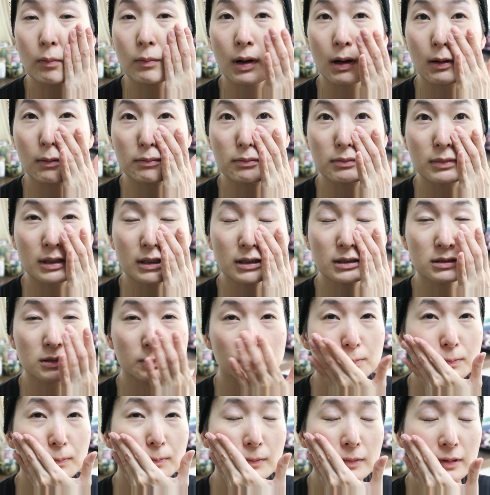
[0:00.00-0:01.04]
まあ
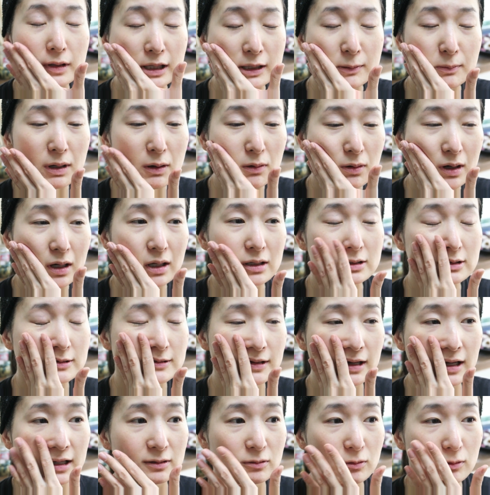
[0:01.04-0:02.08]
水、今は
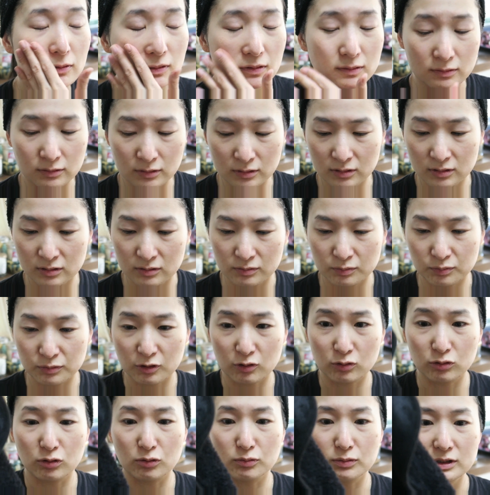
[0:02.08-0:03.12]
あの
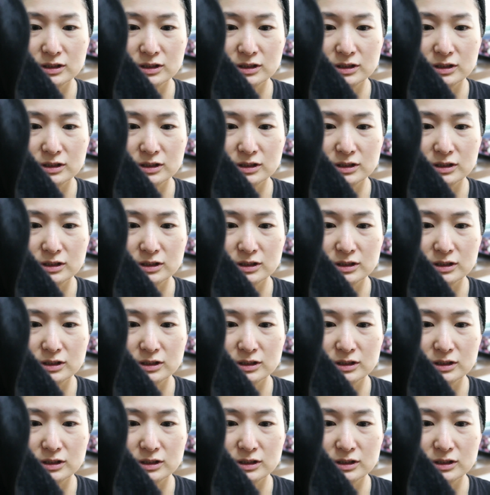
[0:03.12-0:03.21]
この